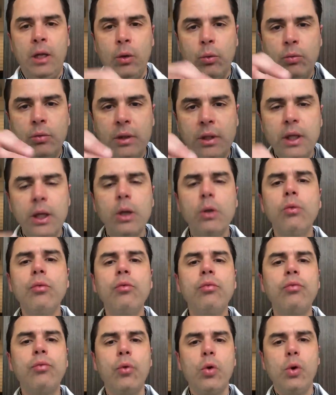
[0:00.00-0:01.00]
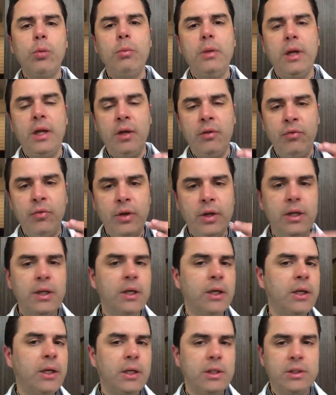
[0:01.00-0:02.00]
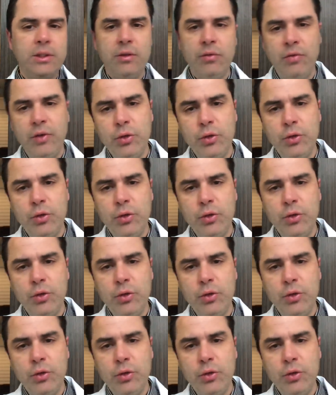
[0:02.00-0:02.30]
eu não vou me referir aqui esse